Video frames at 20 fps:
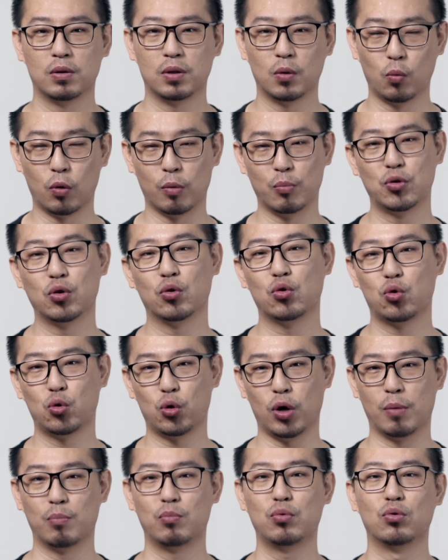那我们就
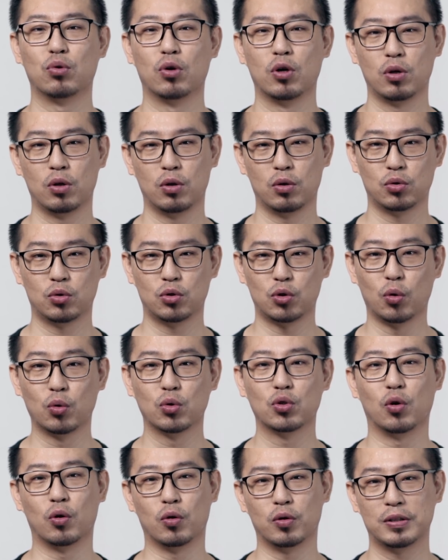全部都
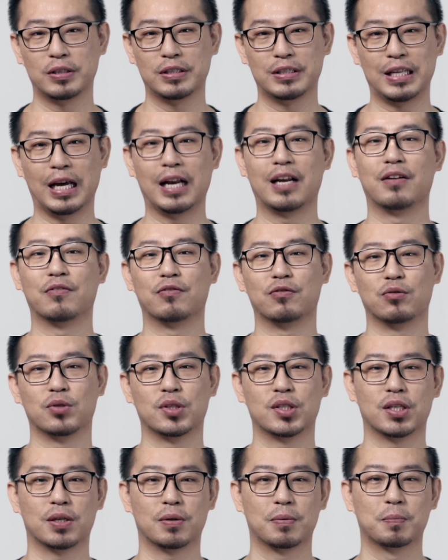走代理服务
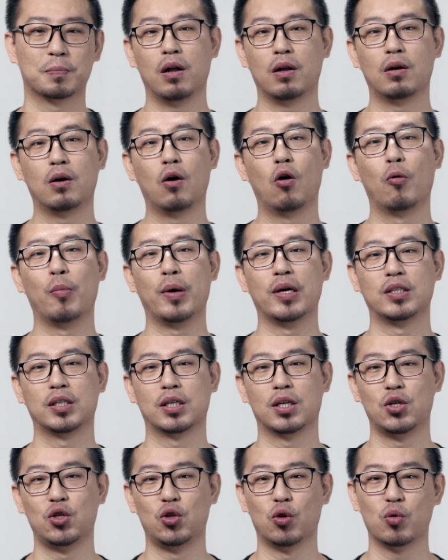器。后面这
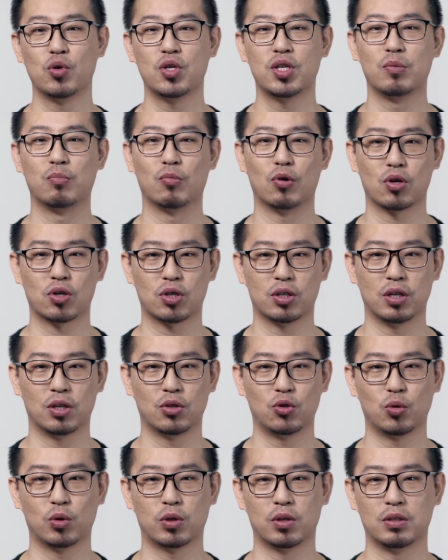个游戏模式呢，
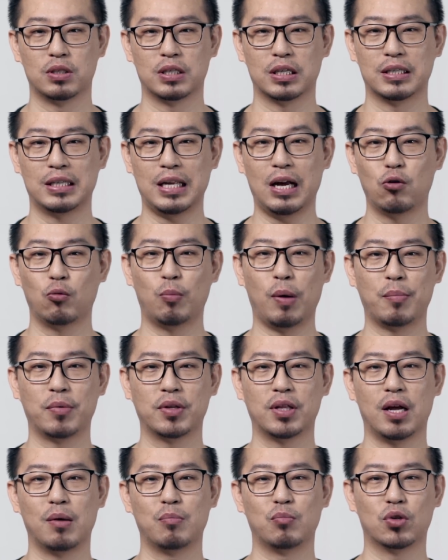就跟这个大陆白
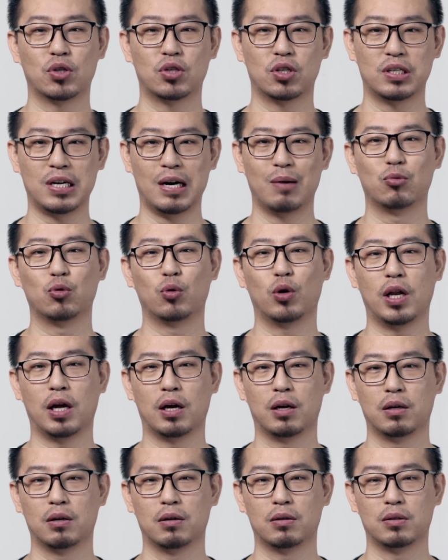名单模式差不多了，
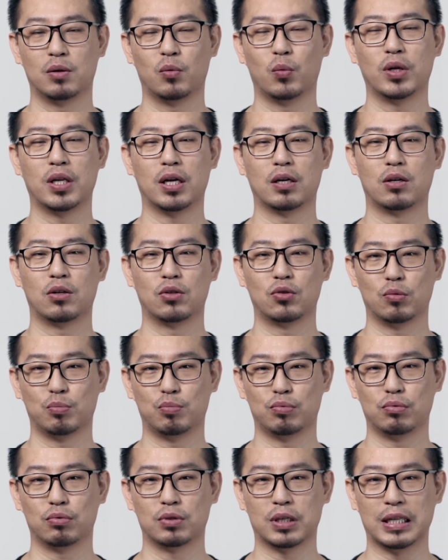我在这儿就
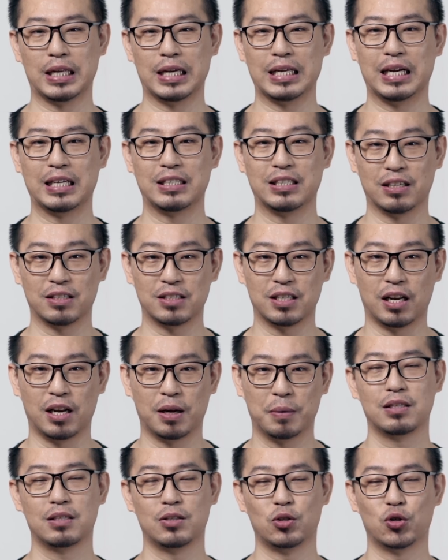不给大家讲解了，
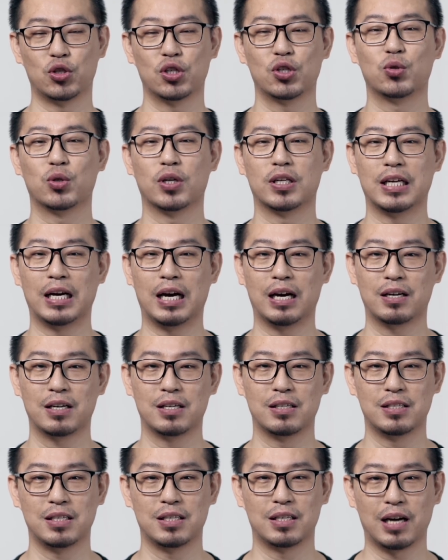有兴趣的大家可以
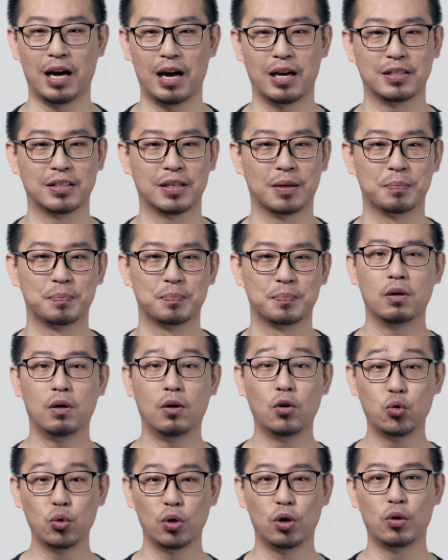自己看一下。
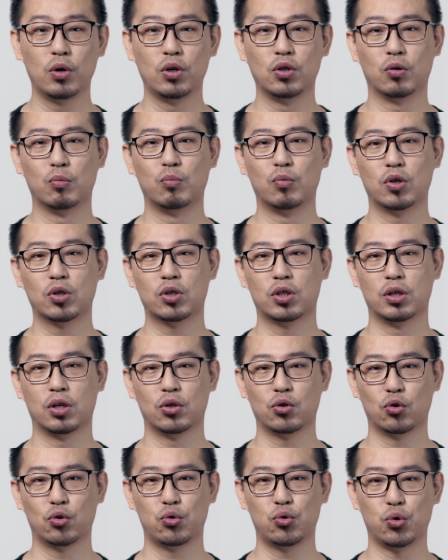而最后一种模式呢，
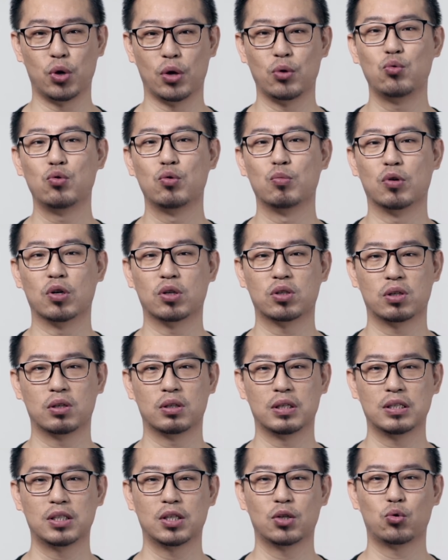就是全局模式。
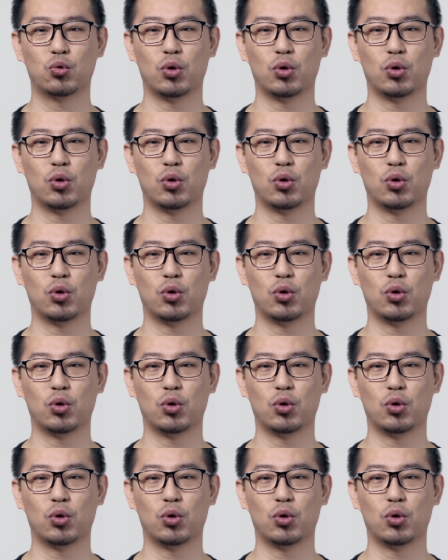那这个